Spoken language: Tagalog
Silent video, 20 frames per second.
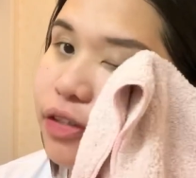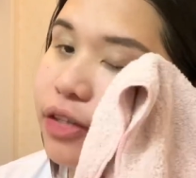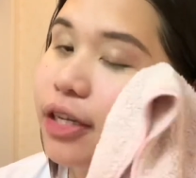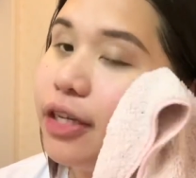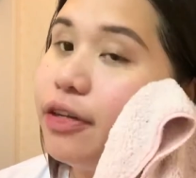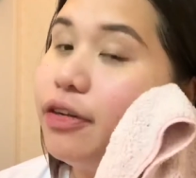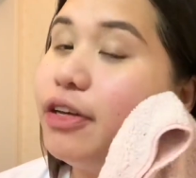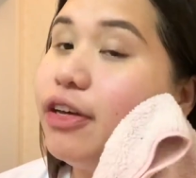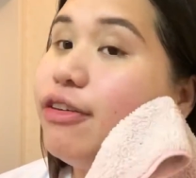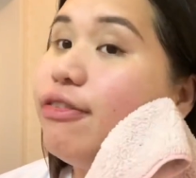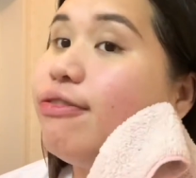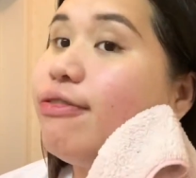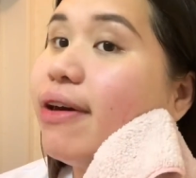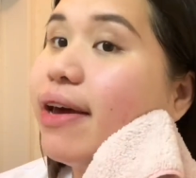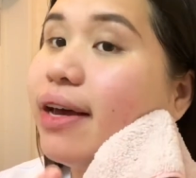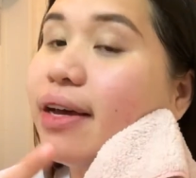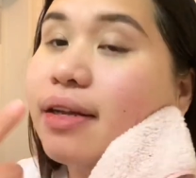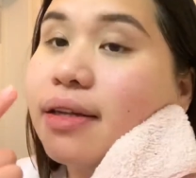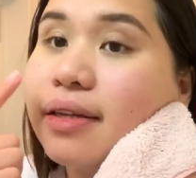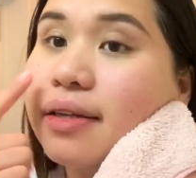na yung
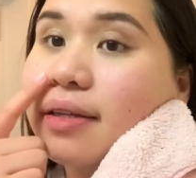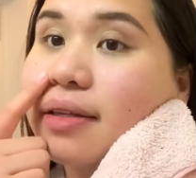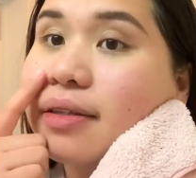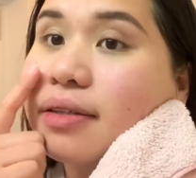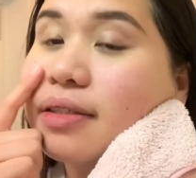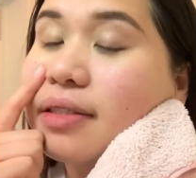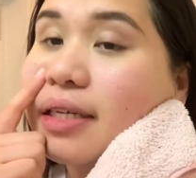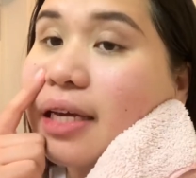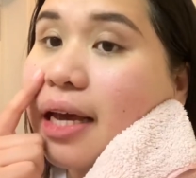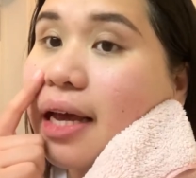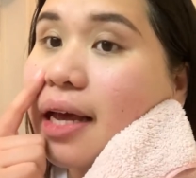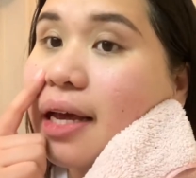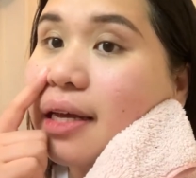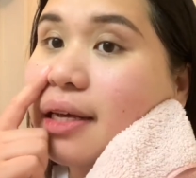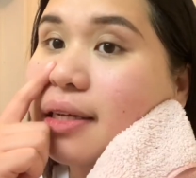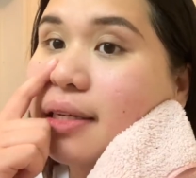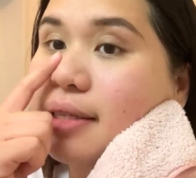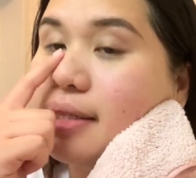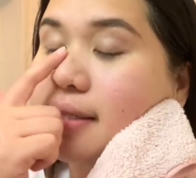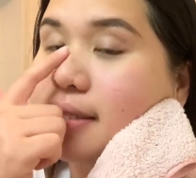effect niya
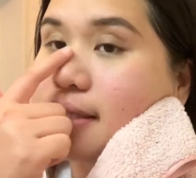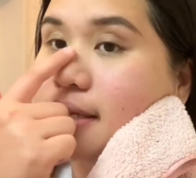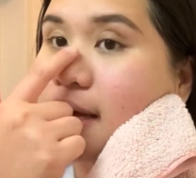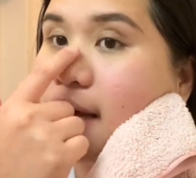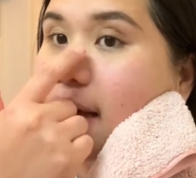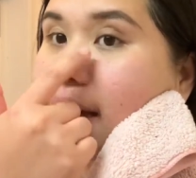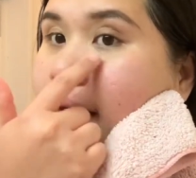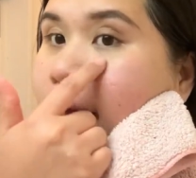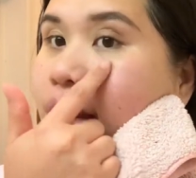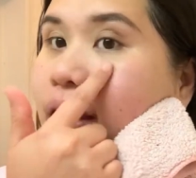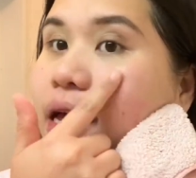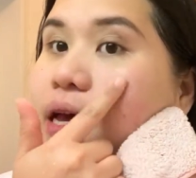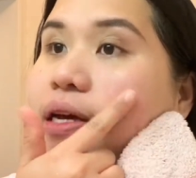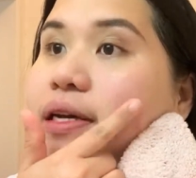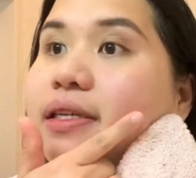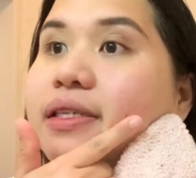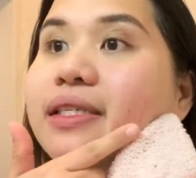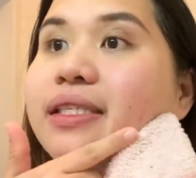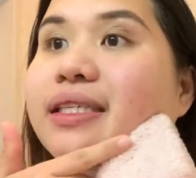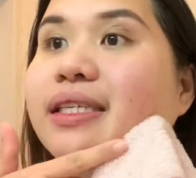sa
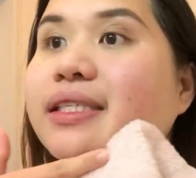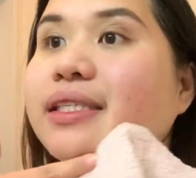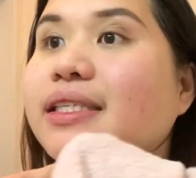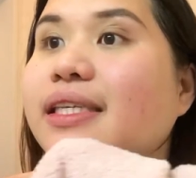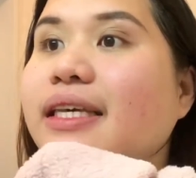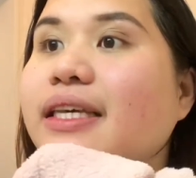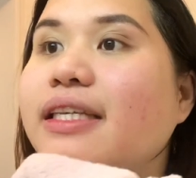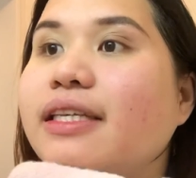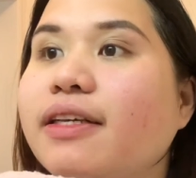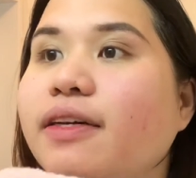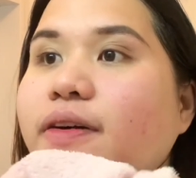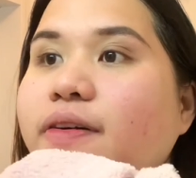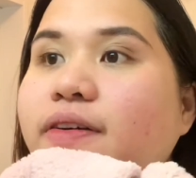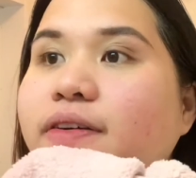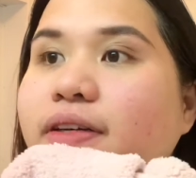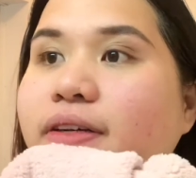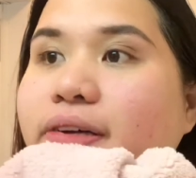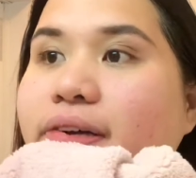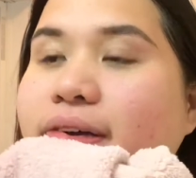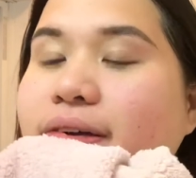sa skin
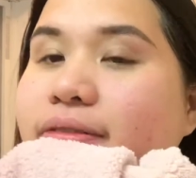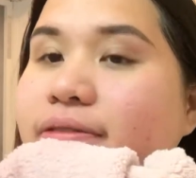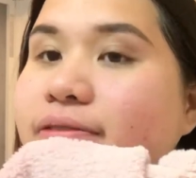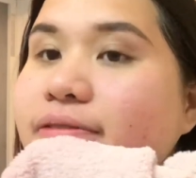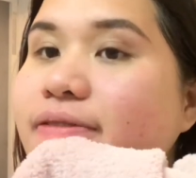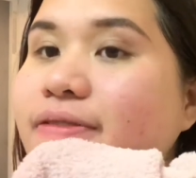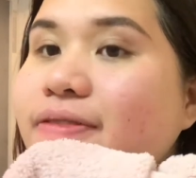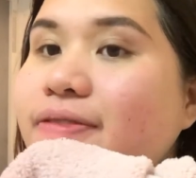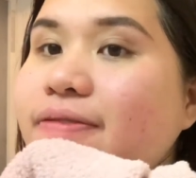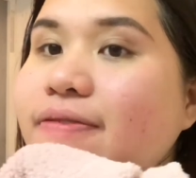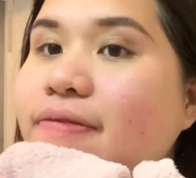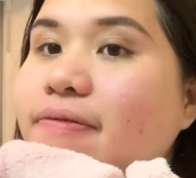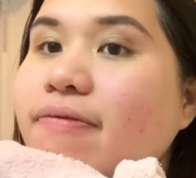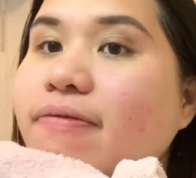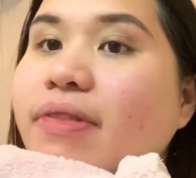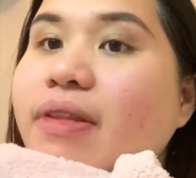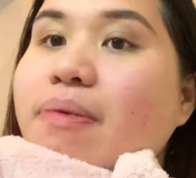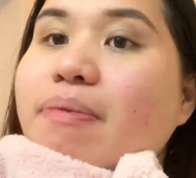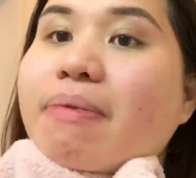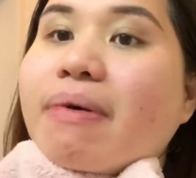ko.
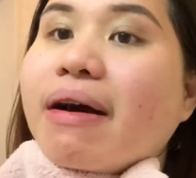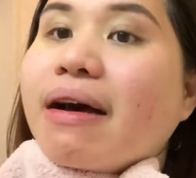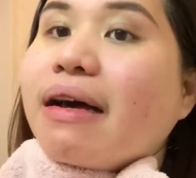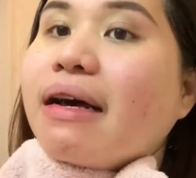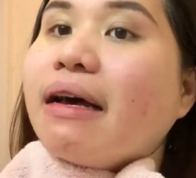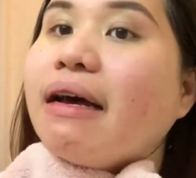'Di ba?